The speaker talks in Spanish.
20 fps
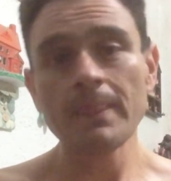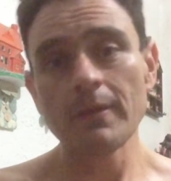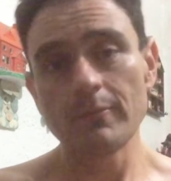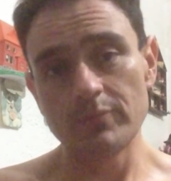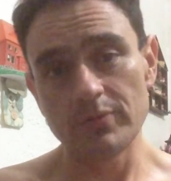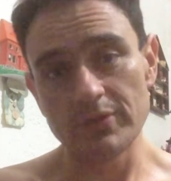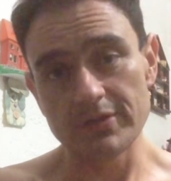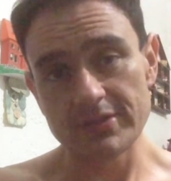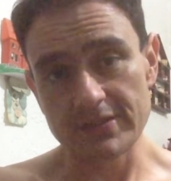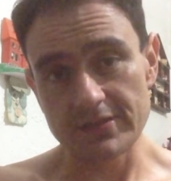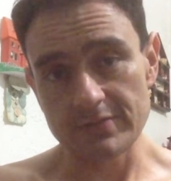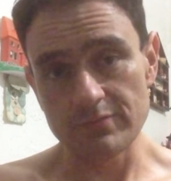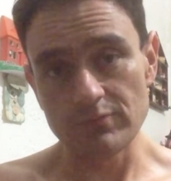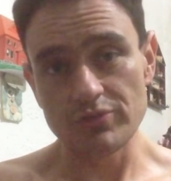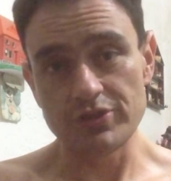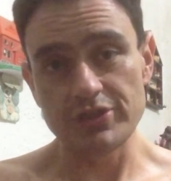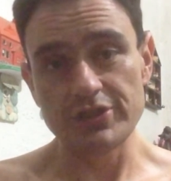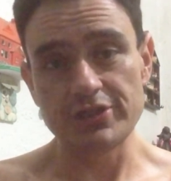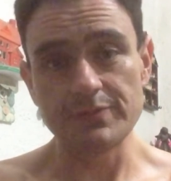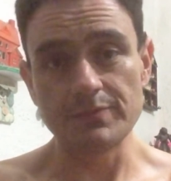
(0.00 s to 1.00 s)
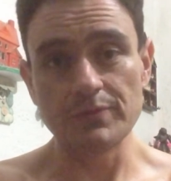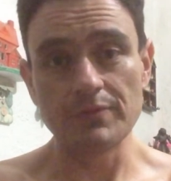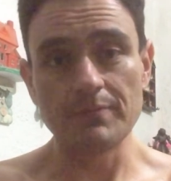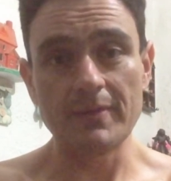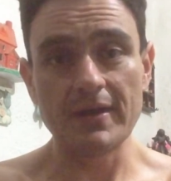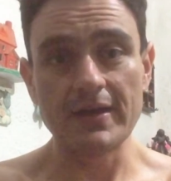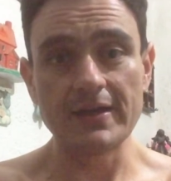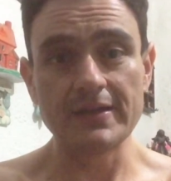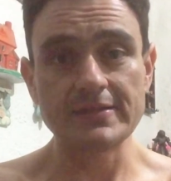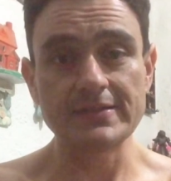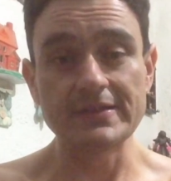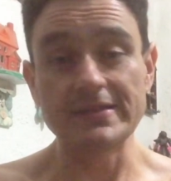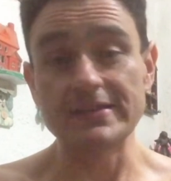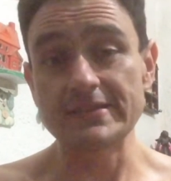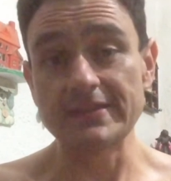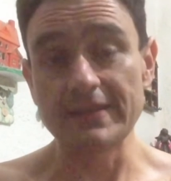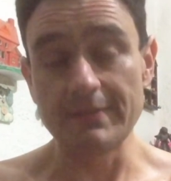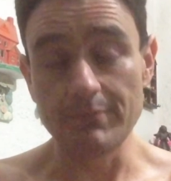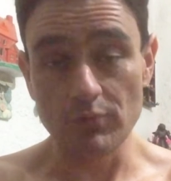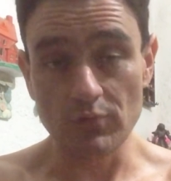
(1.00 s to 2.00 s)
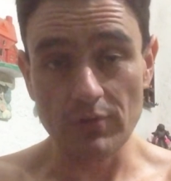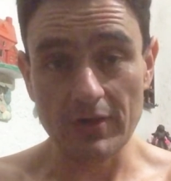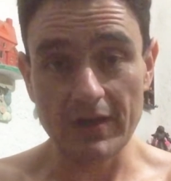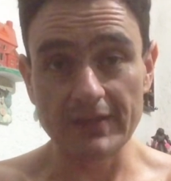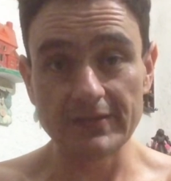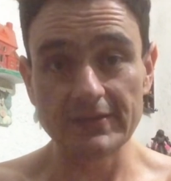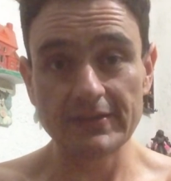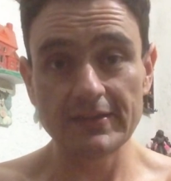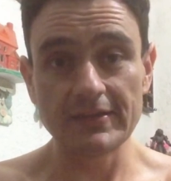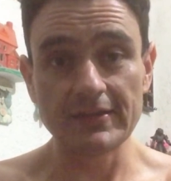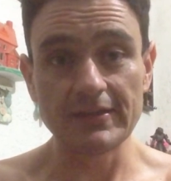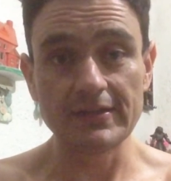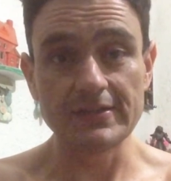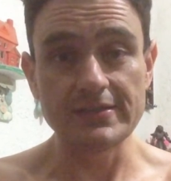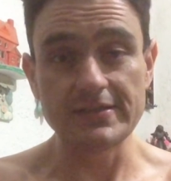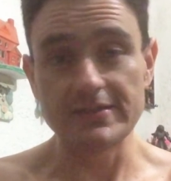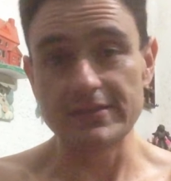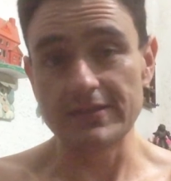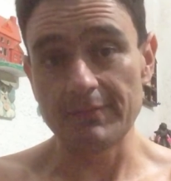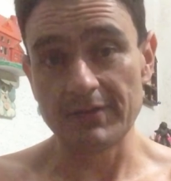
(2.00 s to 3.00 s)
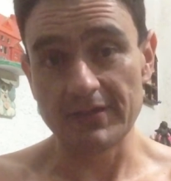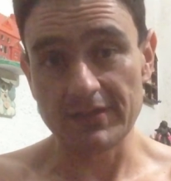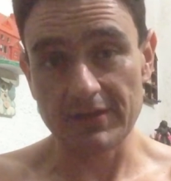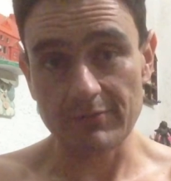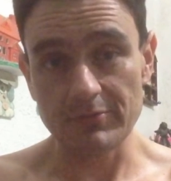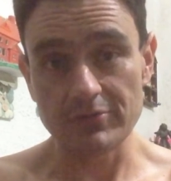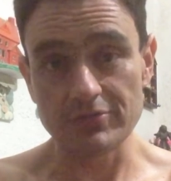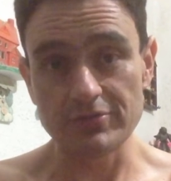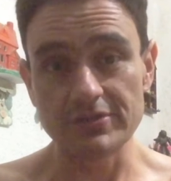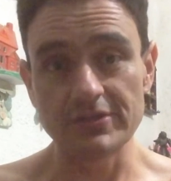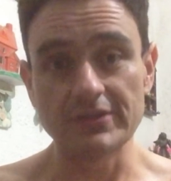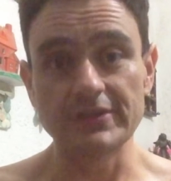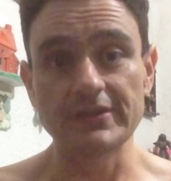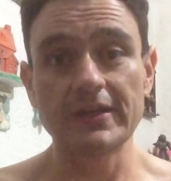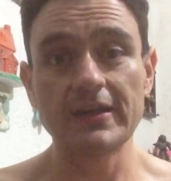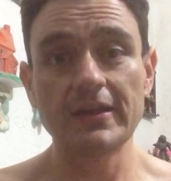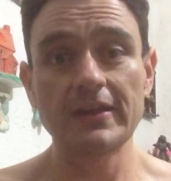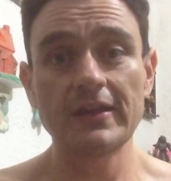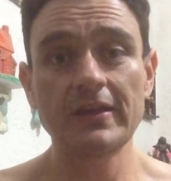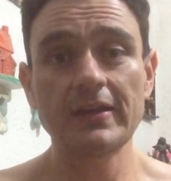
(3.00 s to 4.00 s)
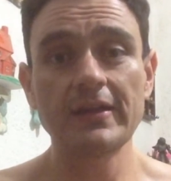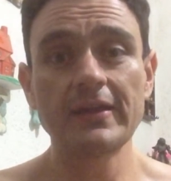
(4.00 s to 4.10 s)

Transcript: pues es muchísimo más estimulante del sistema nervioso central